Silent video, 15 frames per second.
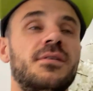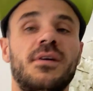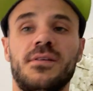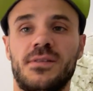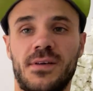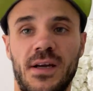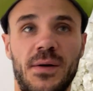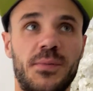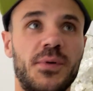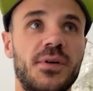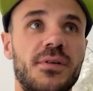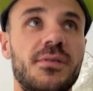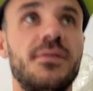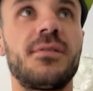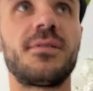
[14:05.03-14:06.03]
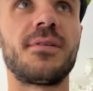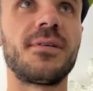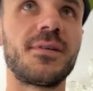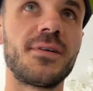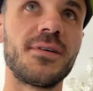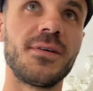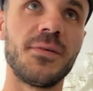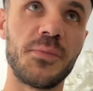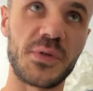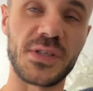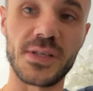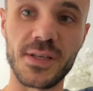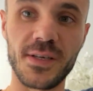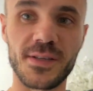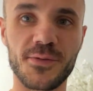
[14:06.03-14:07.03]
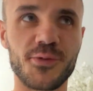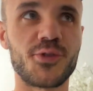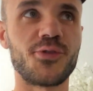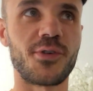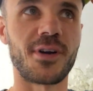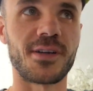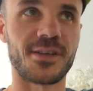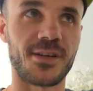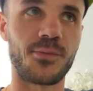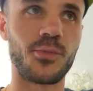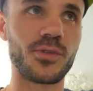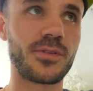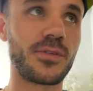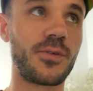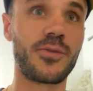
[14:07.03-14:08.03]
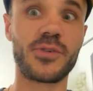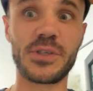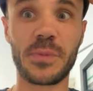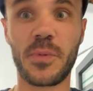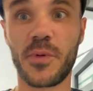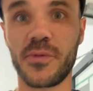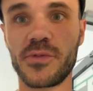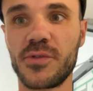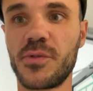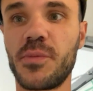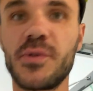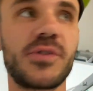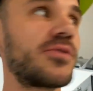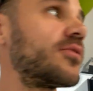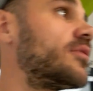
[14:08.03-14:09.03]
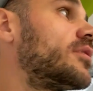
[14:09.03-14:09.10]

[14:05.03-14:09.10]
это как бы пиццерии этого чувака, где работал, хочет попробовать эту пиццу.